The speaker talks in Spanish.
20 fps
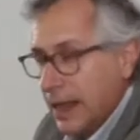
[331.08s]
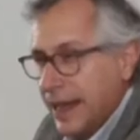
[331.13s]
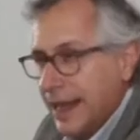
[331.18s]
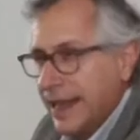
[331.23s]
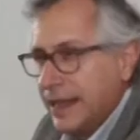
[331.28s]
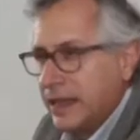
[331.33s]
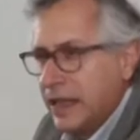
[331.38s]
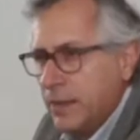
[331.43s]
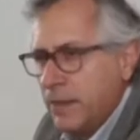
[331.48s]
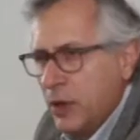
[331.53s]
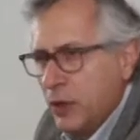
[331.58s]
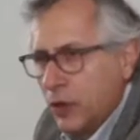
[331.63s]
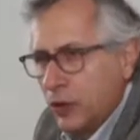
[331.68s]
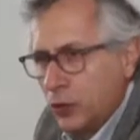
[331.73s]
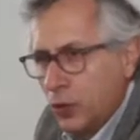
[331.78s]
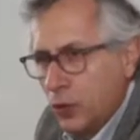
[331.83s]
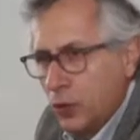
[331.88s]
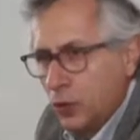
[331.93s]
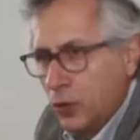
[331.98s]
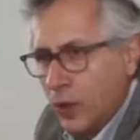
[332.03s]
En términos
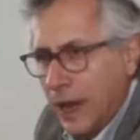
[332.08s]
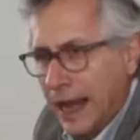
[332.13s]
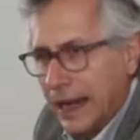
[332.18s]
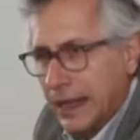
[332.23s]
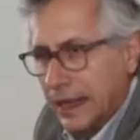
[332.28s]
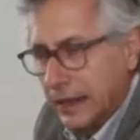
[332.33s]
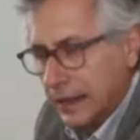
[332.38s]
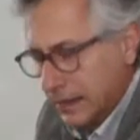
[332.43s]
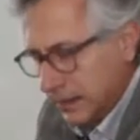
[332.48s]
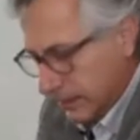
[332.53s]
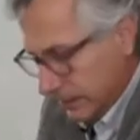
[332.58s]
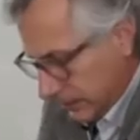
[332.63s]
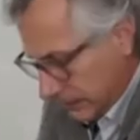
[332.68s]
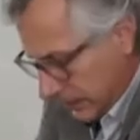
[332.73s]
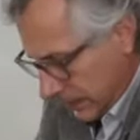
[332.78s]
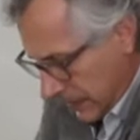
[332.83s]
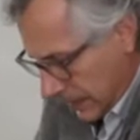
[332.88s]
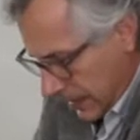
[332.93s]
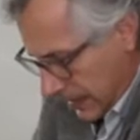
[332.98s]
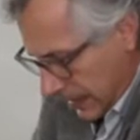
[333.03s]
estructurales,
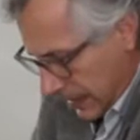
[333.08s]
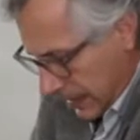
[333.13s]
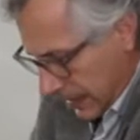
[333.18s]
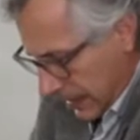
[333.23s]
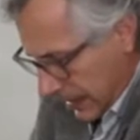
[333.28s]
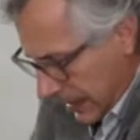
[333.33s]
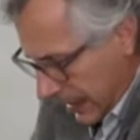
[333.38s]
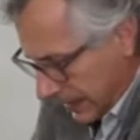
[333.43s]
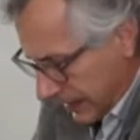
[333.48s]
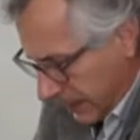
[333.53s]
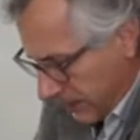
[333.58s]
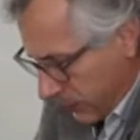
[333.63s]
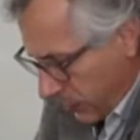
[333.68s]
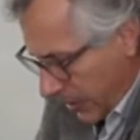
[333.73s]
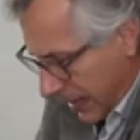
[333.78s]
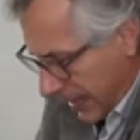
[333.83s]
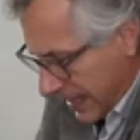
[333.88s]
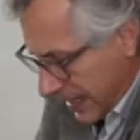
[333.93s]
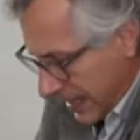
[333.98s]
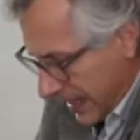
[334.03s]
la
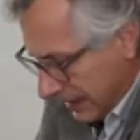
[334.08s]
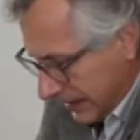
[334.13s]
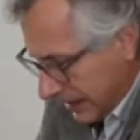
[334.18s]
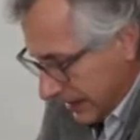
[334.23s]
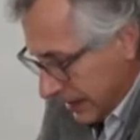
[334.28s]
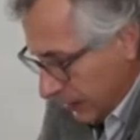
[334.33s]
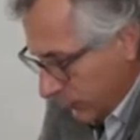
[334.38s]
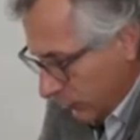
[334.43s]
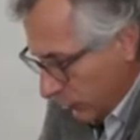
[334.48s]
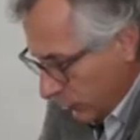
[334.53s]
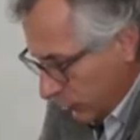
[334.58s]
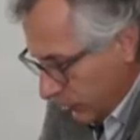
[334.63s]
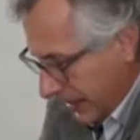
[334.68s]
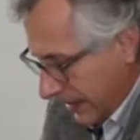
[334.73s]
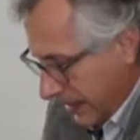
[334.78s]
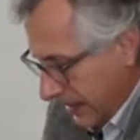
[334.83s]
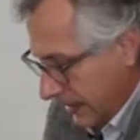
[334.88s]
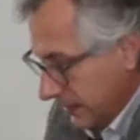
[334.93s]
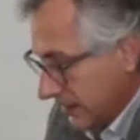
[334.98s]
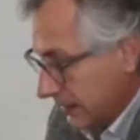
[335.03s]
temporalidad tiene dos
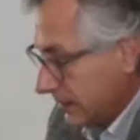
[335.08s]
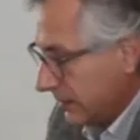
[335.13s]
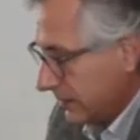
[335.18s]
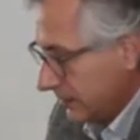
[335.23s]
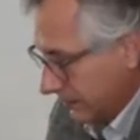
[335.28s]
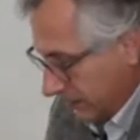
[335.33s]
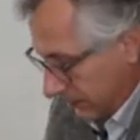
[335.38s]
ejes